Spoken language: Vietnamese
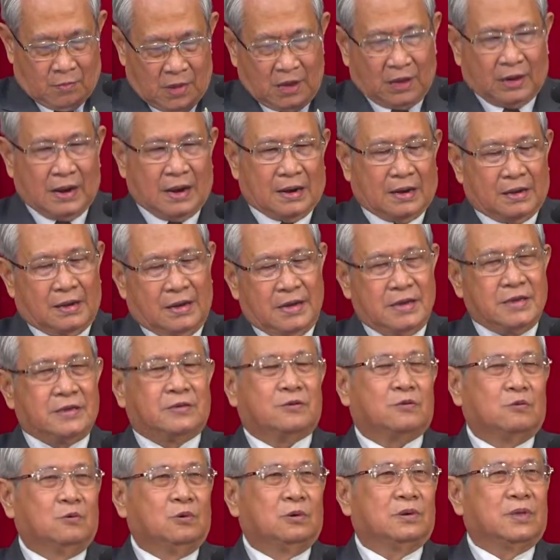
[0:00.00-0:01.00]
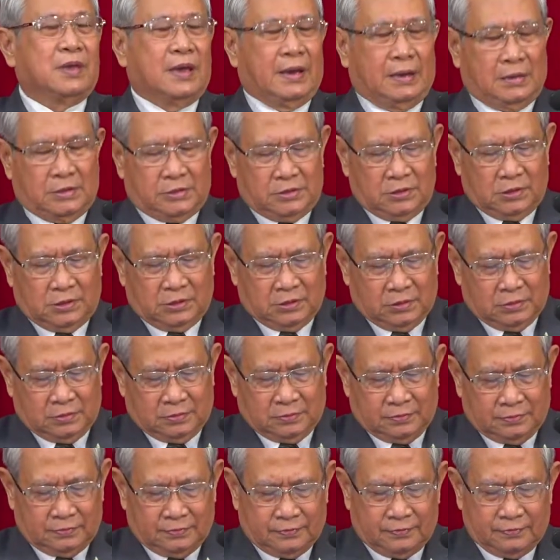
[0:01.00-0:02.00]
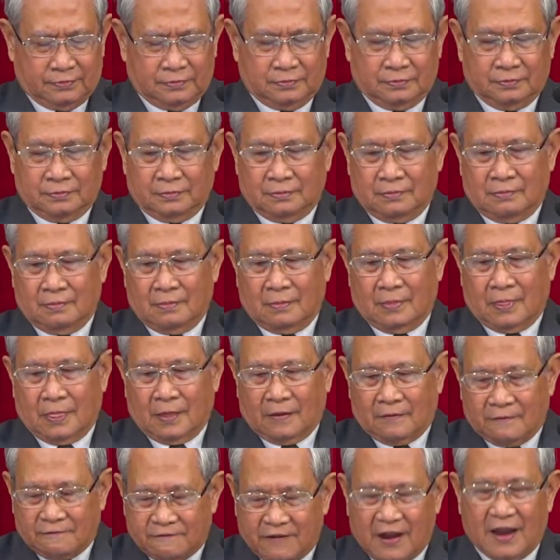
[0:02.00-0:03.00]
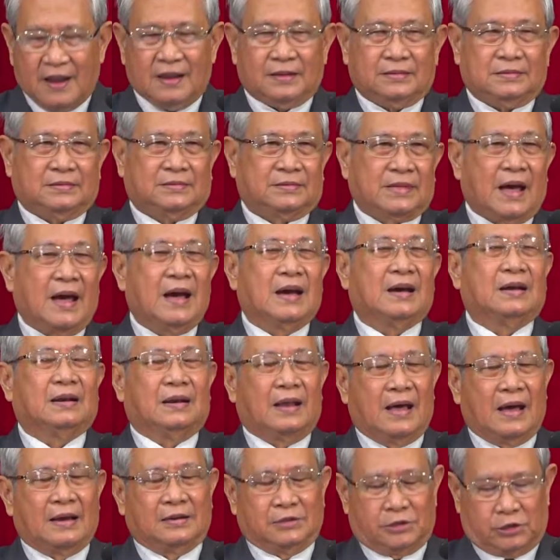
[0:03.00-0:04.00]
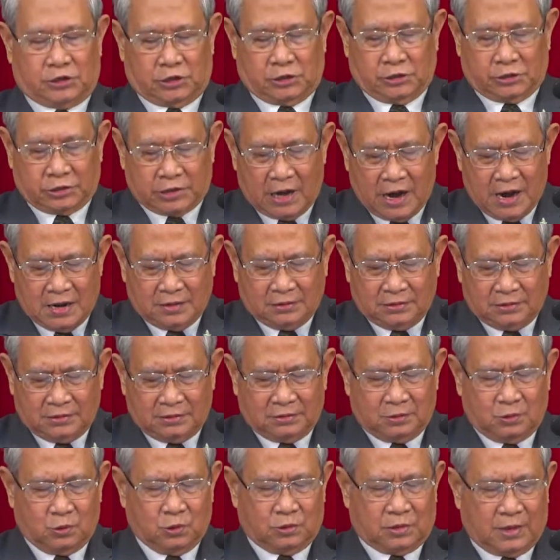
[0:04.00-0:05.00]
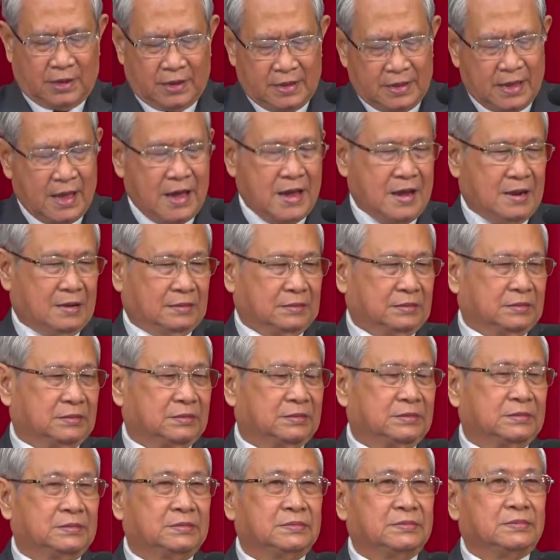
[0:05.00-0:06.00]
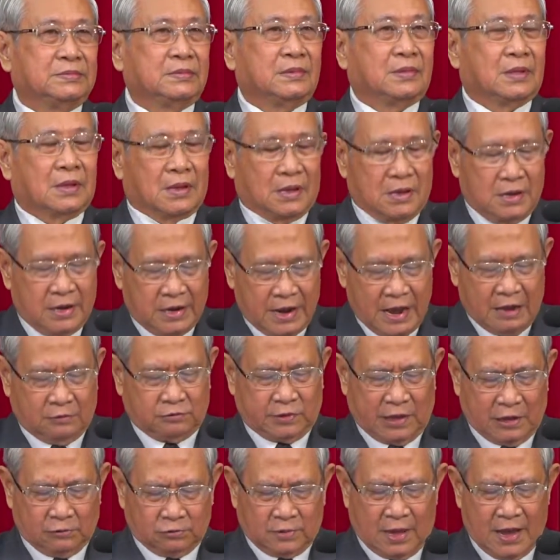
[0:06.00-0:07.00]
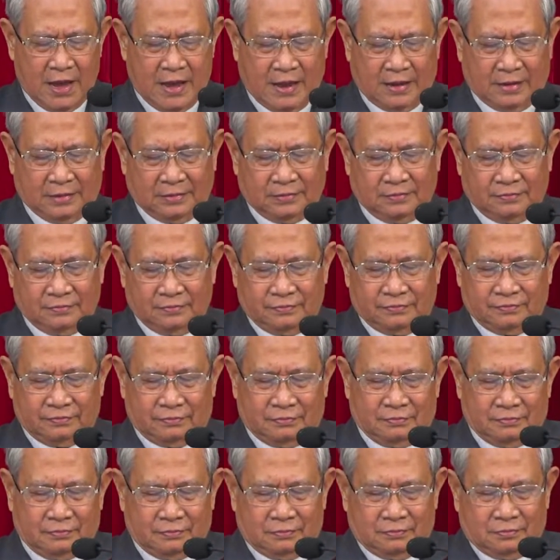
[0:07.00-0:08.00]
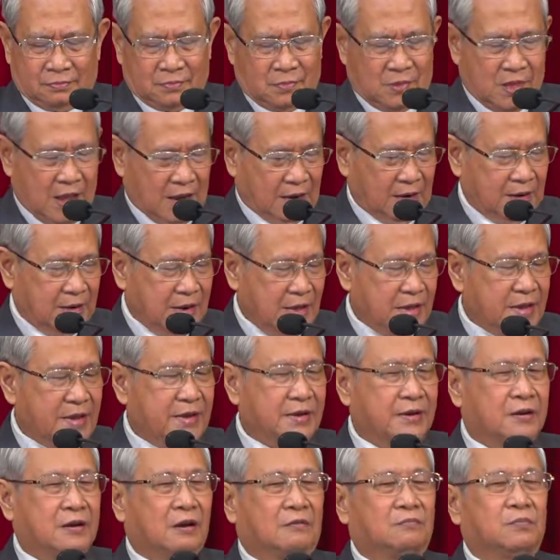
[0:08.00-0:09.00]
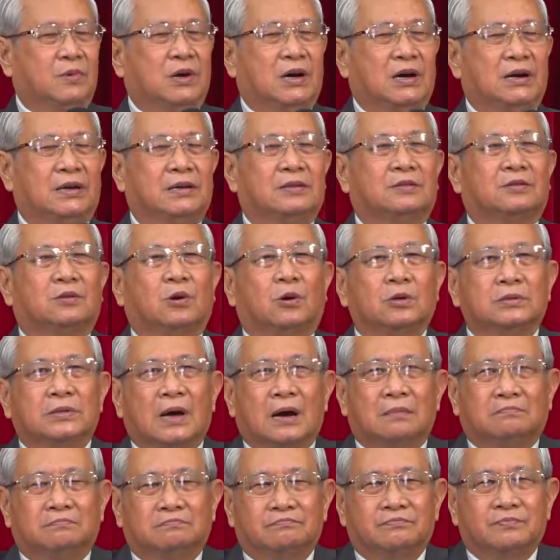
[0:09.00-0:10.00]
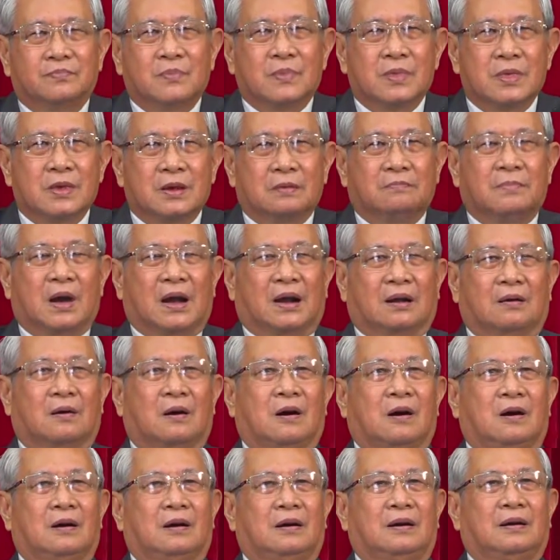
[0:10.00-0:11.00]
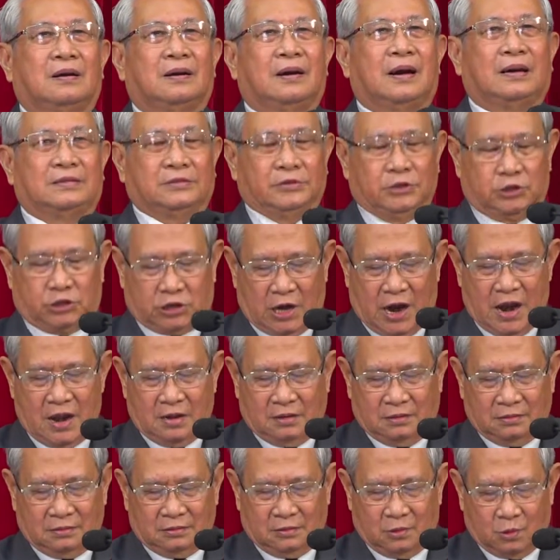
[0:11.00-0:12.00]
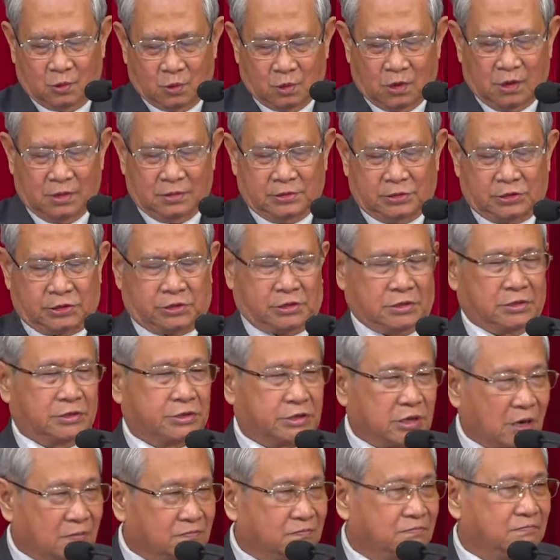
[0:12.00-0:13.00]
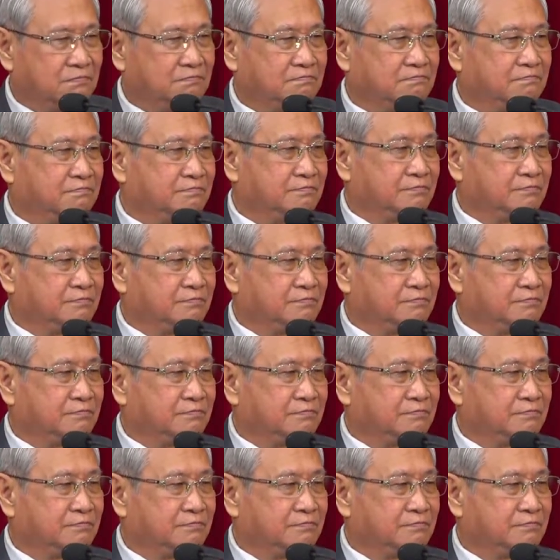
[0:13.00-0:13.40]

biết rằng khi Chúa Giêsu phán ta là sự sáng của thế gian, người nào theo ta chẳng đi trong nơi tối tăm nhưng mà có ánh sáng của sự sống.